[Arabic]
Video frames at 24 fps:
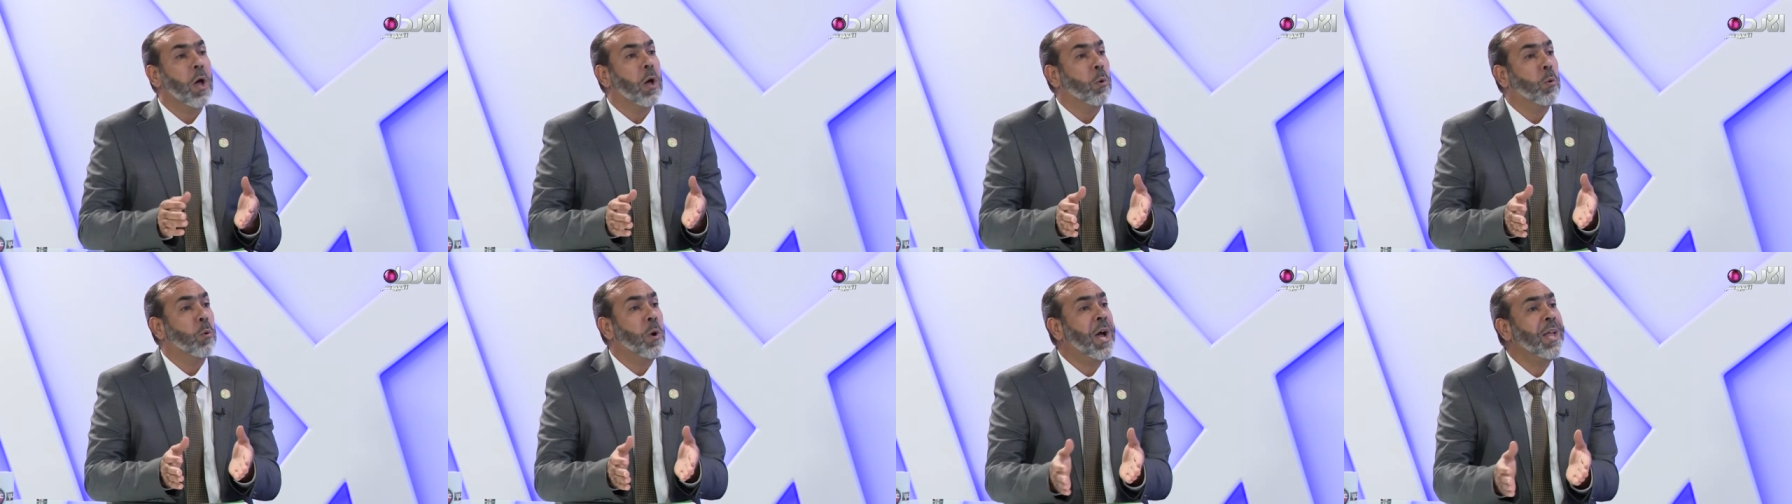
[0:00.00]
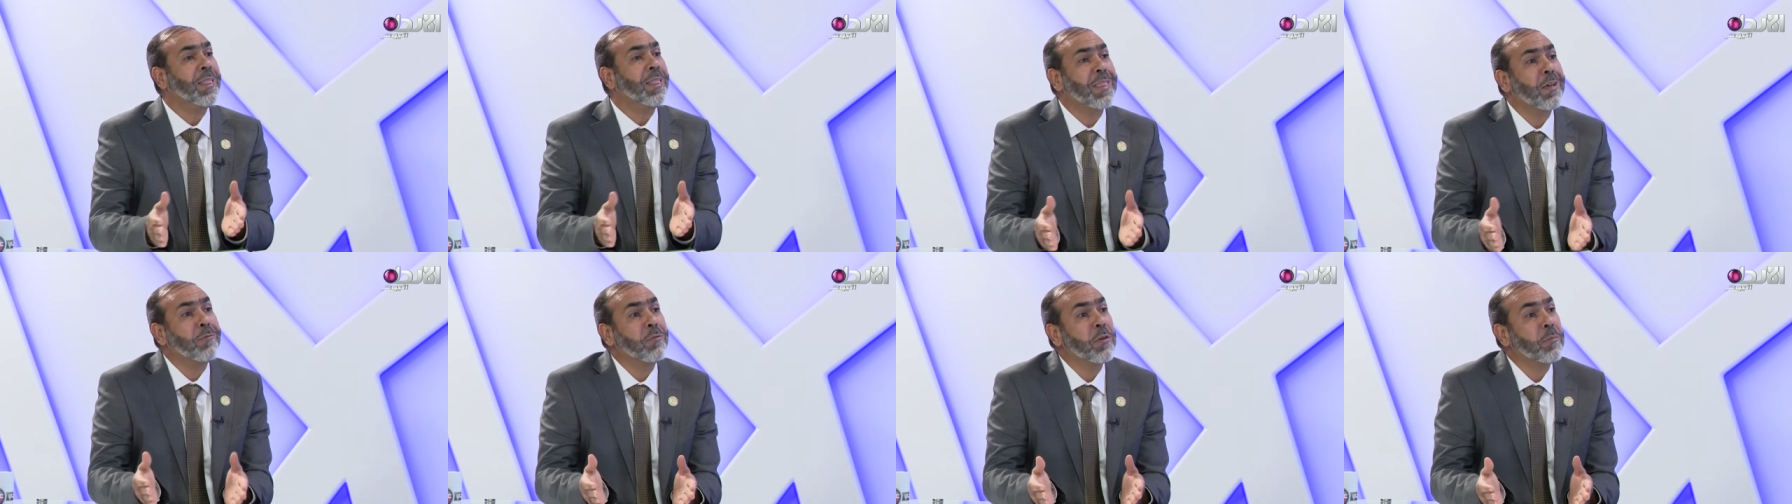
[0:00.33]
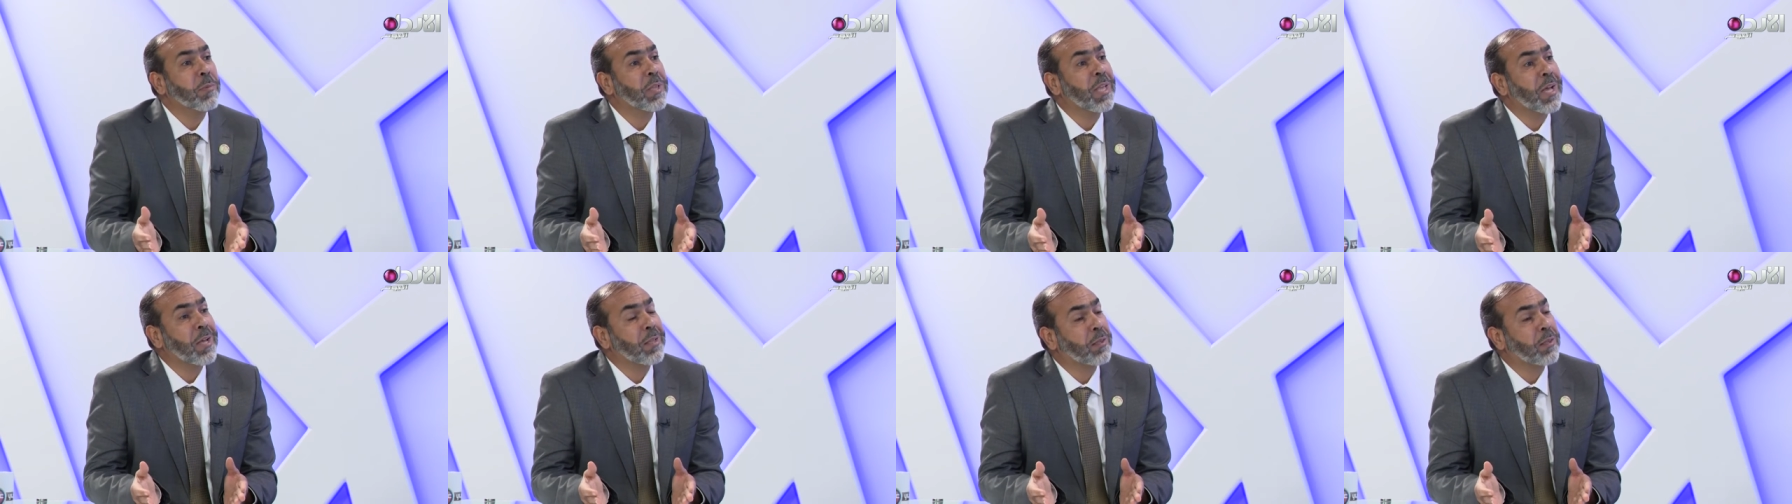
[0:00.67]
وحتى في
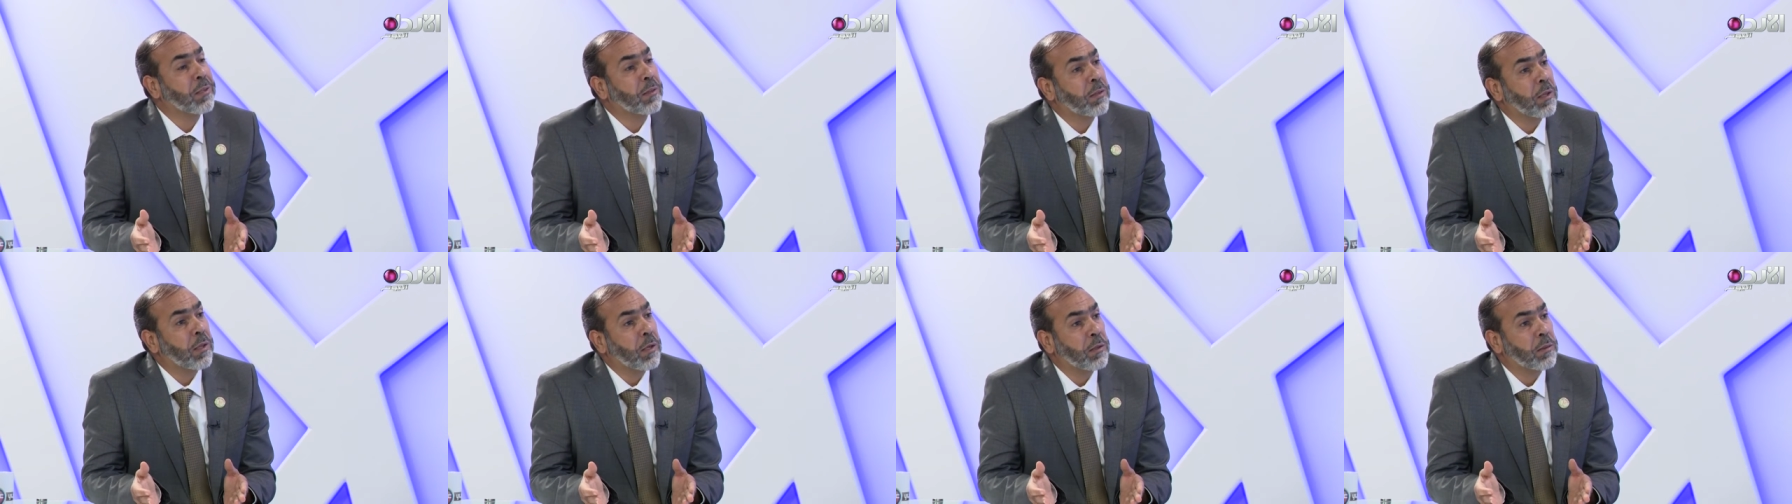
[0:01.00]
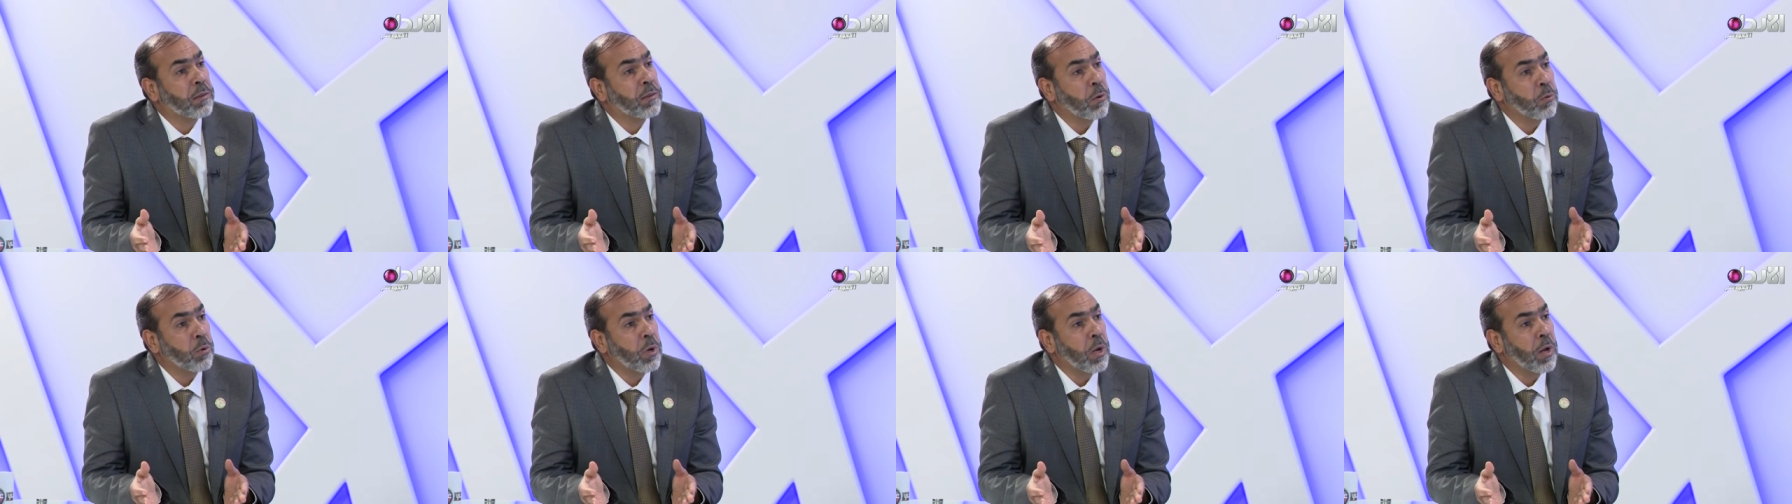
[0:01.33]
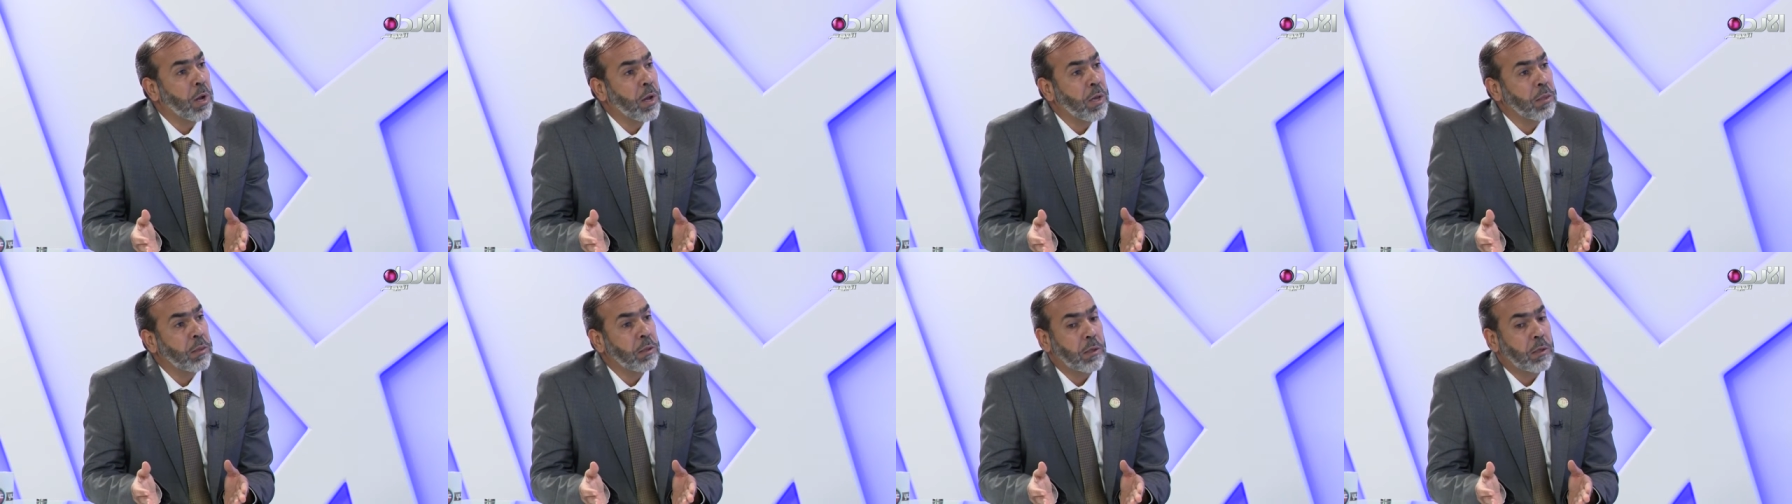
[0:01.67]
بداية الدورة
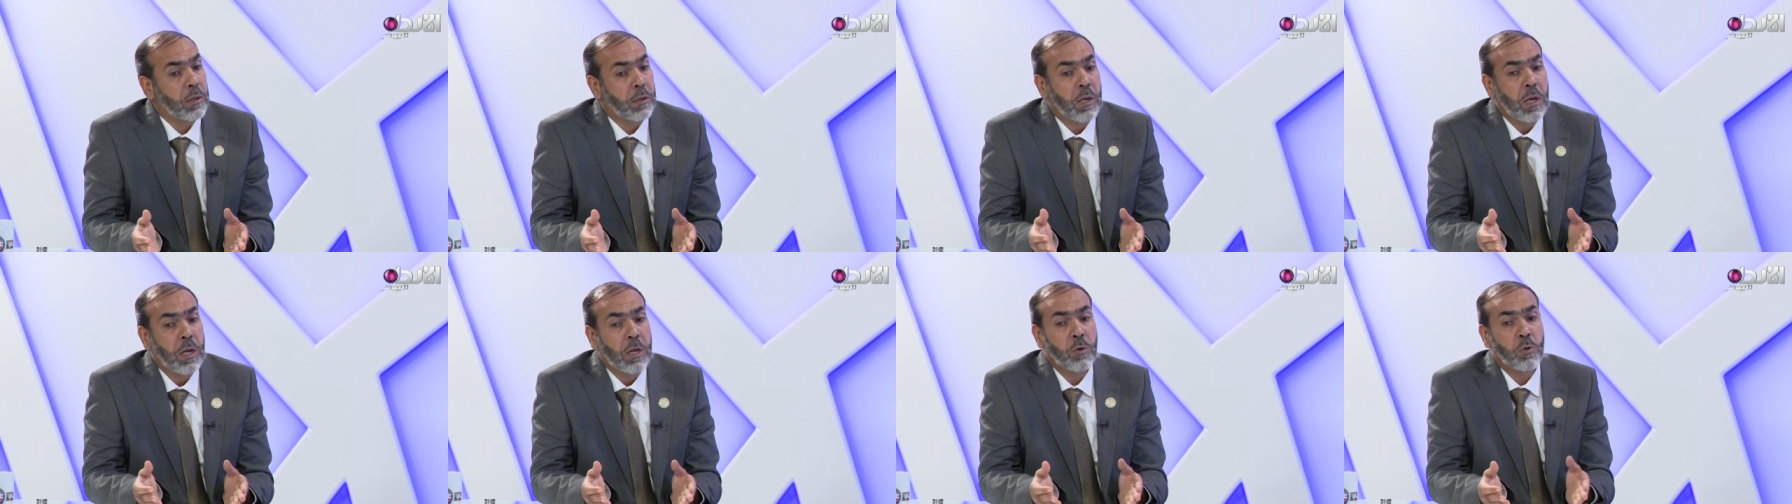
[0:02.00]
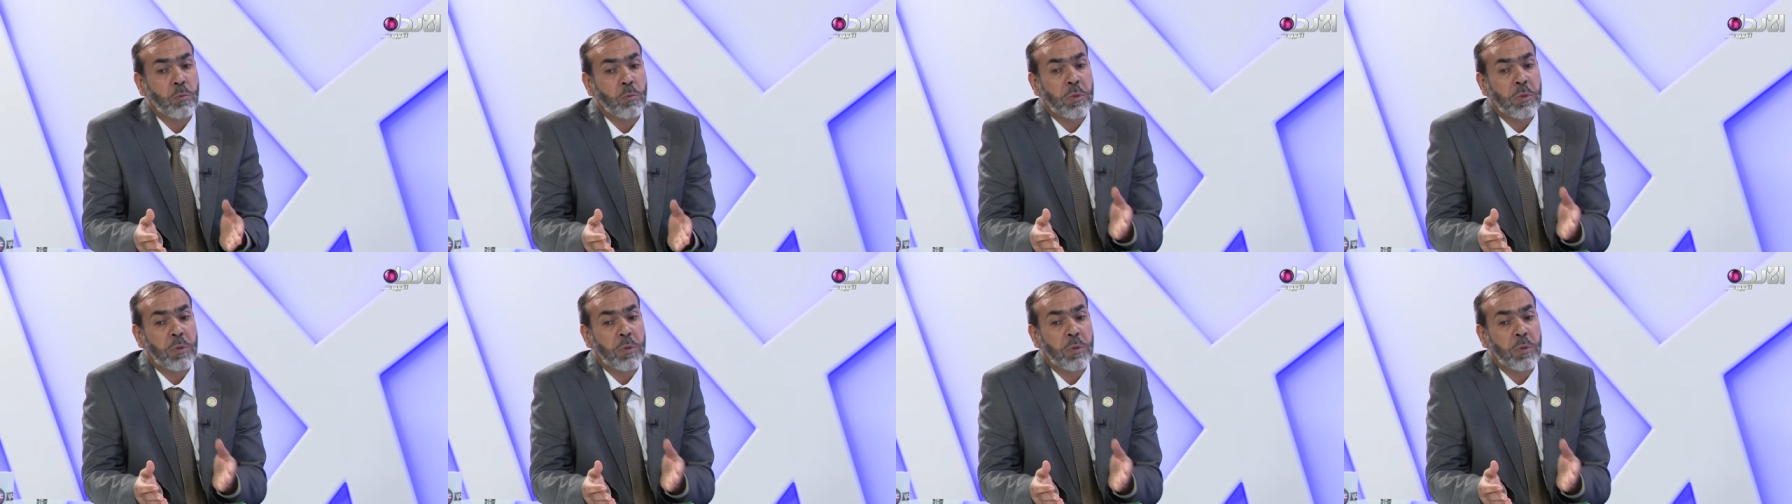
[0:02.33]
هذه نحن